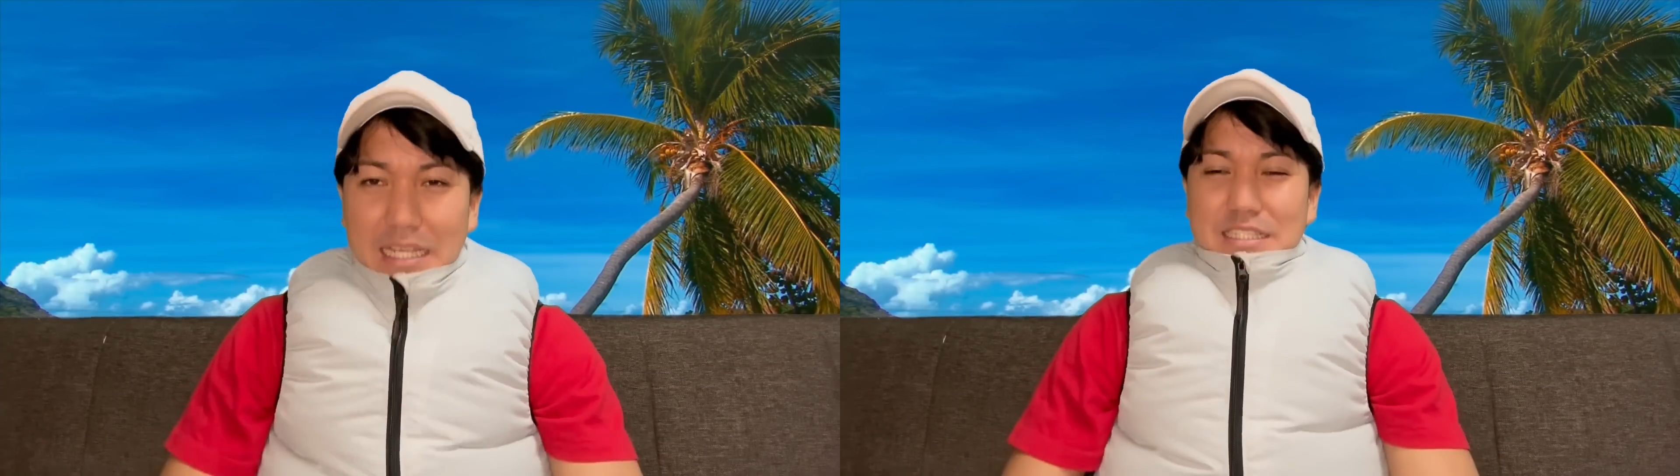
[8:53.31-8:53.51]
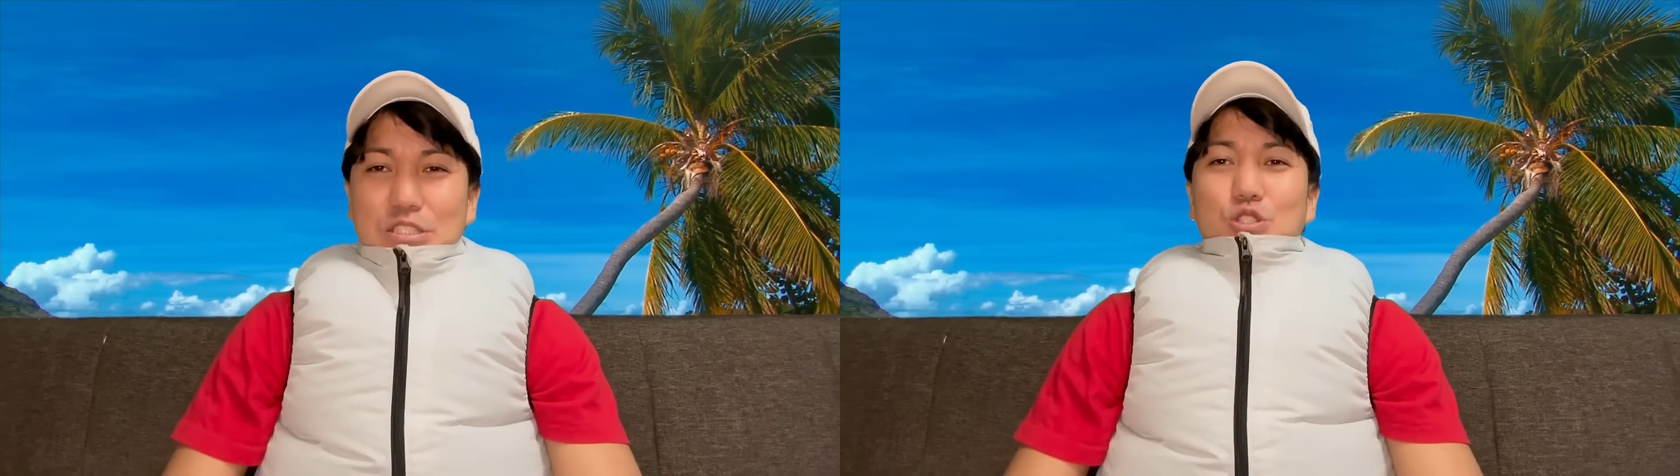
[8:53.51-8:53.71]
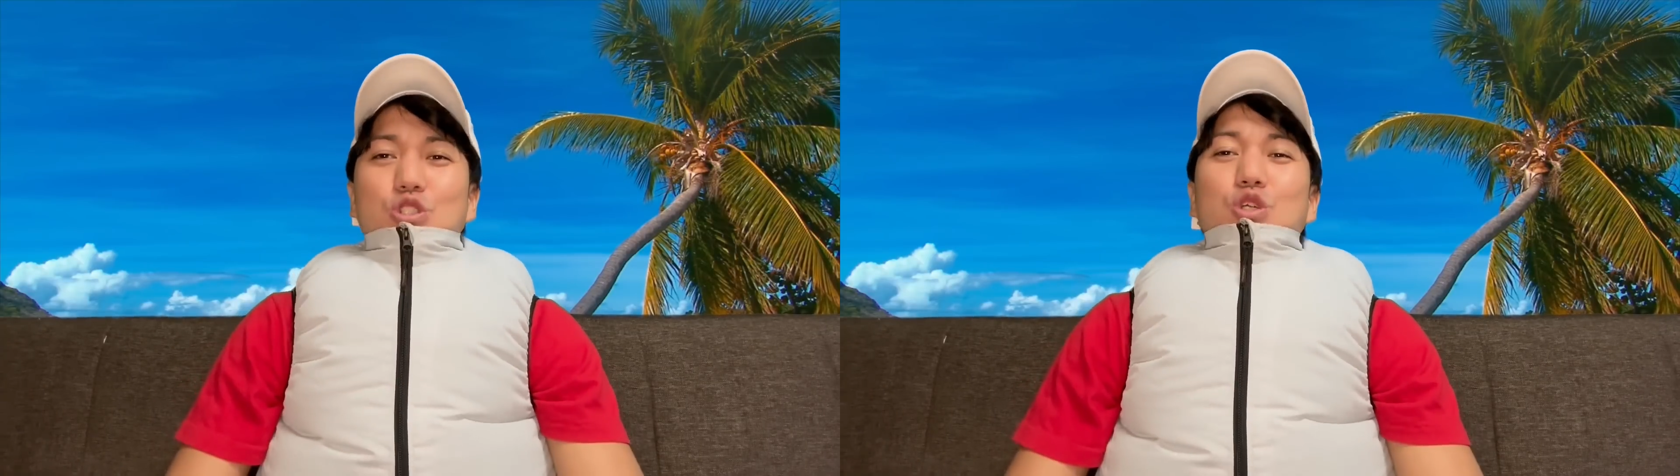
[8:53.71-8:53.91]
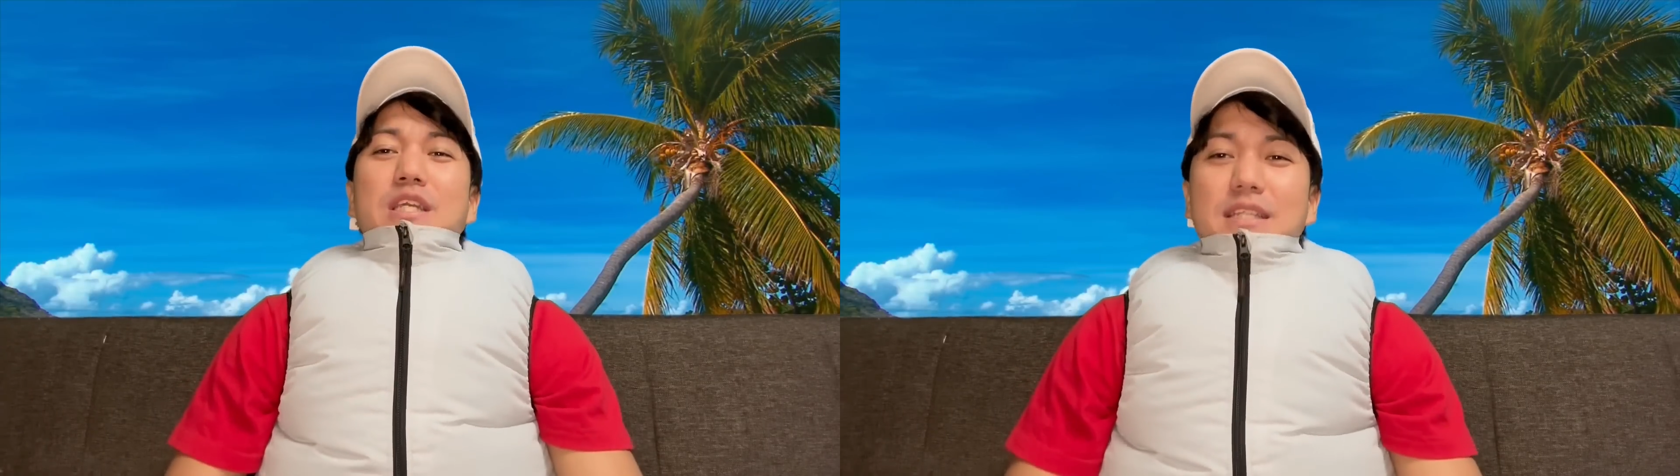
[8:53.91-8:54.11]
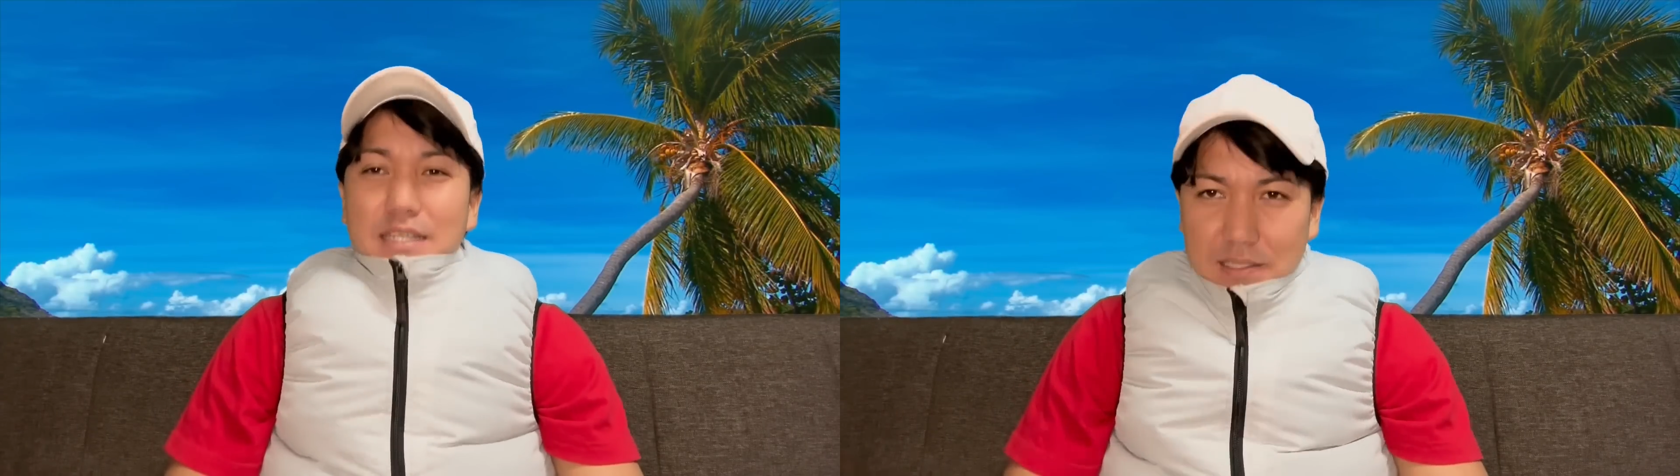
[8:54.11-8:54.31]
必需
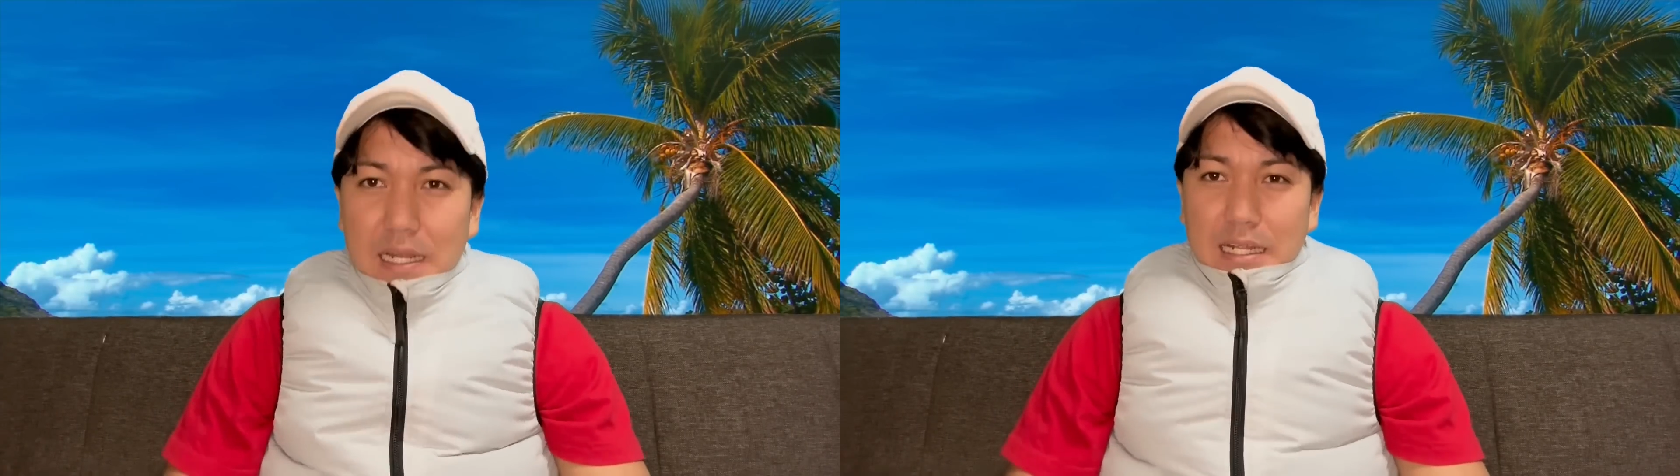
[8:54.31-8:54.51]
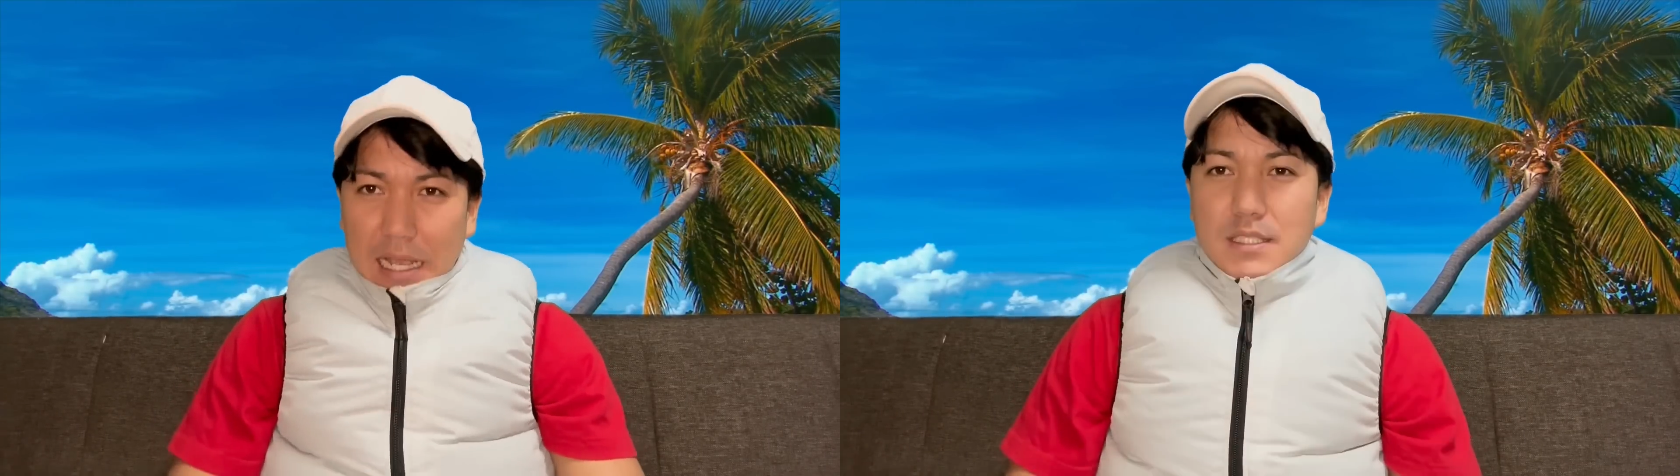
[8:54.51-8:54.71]
品ですからね。